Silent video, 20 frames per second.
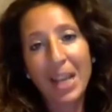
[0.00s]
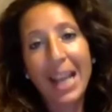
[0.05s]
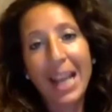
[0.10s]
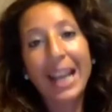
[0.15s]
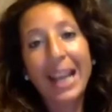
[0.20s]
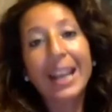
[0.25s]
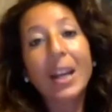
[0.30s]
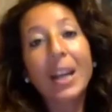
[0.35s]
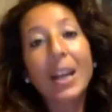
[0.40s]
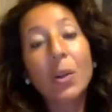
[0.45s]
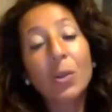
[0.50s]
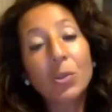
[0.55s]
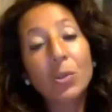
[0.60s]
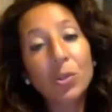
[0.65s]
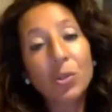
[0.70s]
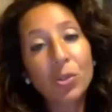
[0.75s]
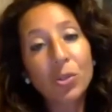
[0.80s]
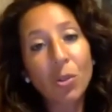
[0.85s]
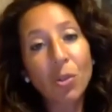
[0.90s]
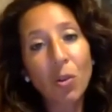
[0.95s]
che non
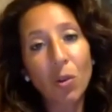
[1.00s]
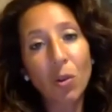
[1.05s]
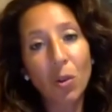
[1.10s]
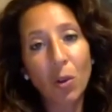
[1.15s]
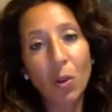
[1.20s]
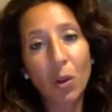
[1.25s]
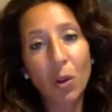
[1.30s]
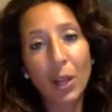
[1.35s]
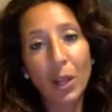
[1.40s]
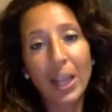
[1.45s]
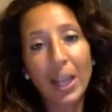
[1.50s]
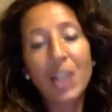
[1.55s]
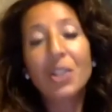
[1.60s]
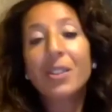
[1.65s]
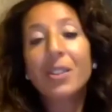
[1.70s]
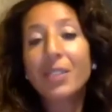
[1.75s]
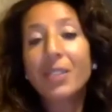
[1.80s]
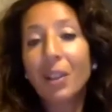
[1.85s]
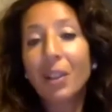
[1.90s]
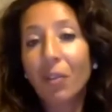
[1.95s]
solo ci
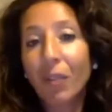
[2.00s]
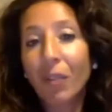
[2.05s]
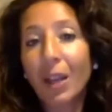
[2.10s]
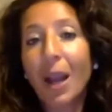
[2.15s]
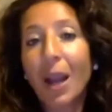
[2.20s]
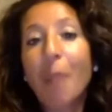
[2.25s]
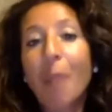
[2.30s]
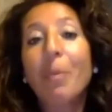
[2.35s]
servirà